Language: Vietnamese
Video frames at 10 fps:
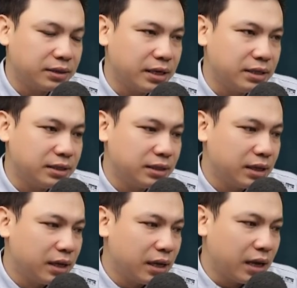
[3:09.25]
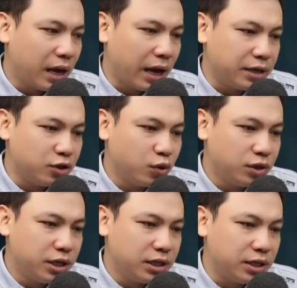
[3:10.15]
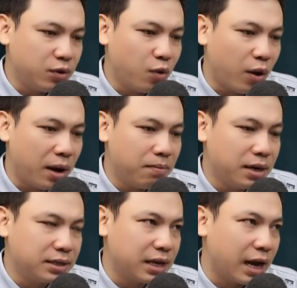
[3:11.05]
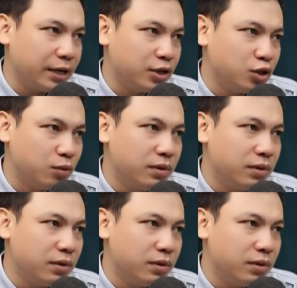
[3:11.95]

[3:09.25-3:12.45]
Hai người dọn dẹp rối rít như để đón một ân nhân.